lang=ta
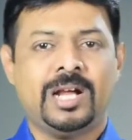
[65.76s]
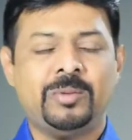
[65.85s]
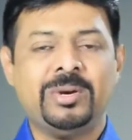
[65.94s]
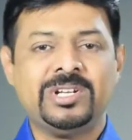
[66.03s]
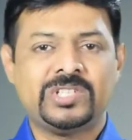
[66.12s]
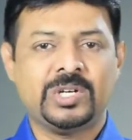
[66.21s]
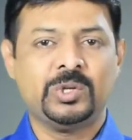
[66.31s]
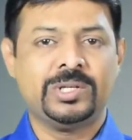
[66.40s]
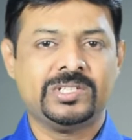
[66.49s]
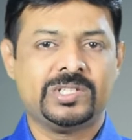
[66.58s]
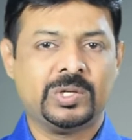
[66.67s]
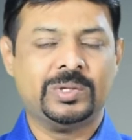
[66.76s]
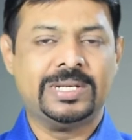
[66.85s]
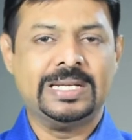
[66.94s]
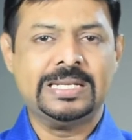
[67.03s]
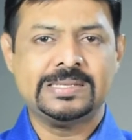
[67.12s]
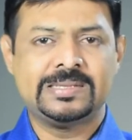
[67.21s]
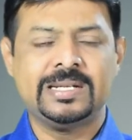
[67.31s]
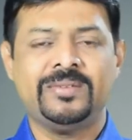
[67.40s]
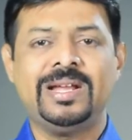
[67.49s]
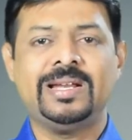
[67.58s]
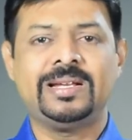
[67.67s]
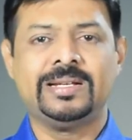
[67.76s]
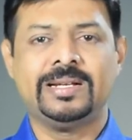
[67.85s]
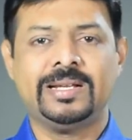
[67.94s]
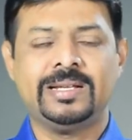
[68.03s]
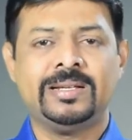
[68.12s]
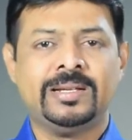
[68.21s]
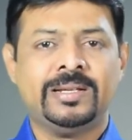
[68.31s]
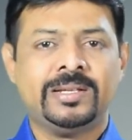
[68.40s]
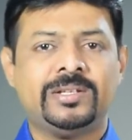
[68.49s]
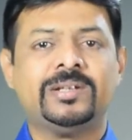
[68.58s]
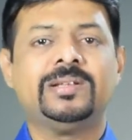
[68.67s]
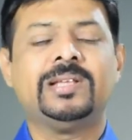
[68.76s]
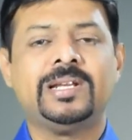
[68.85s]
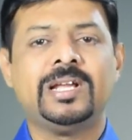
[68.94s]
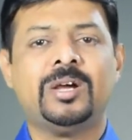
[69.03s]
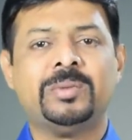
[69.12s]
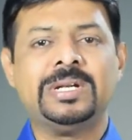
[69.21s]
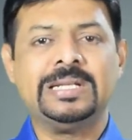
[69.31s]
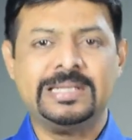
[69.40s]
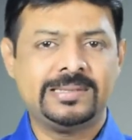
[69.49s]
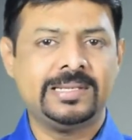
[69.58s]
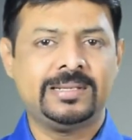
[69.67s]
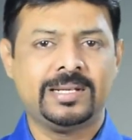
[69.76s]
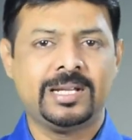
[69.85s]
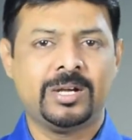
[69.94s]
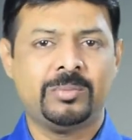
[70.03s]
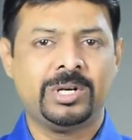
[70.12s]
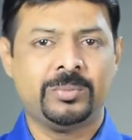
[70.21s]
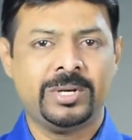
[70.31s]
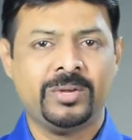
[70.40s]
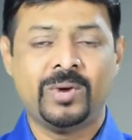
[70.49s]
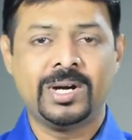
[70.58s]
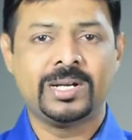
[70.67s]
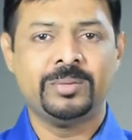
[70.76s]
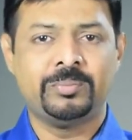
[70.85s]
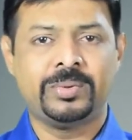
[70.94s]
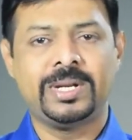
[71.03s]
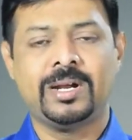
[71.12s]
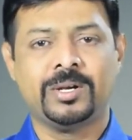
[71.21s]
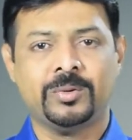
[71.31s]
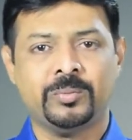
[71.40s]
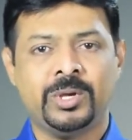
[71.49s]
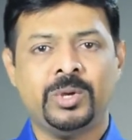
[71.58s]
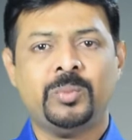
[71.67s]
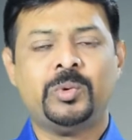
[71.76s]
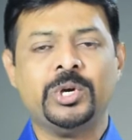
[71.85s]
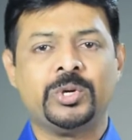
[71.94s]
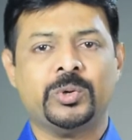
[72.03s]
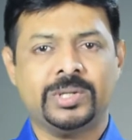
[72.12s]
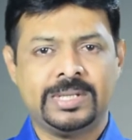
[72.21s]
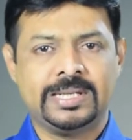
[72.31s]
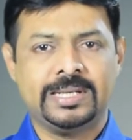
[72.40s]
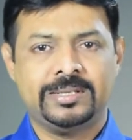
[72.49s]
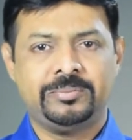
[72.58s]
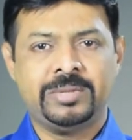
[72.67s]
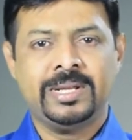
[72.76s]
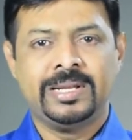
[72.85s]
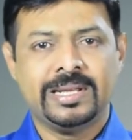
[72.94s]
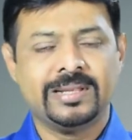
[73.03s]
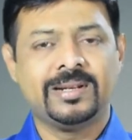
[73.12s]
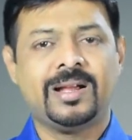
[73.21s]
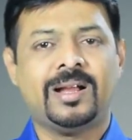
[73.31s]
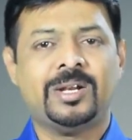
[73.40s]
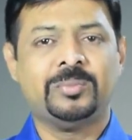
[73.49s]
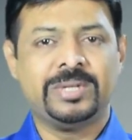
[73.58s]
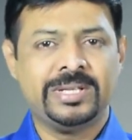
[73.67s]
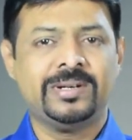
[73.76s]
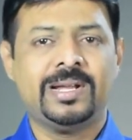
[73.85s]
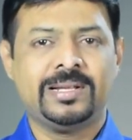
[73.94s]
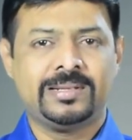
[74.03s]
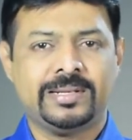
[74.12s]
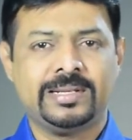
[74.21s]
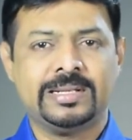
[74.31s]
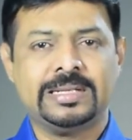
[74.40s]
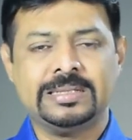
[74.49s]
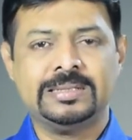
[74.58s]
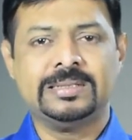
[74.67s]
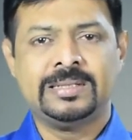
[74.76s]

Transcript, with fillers: அன்பான சகோதரி சகோதரியே சில வேலைகளிலே திக்கு தெரியாமல் திசை தெரியாமல் நம்முடைய வாழ்க்கை பிரயாணம் போய்கொண்டிருக்கிறது எதிர்காலம் இருளாய் தெரிகிறது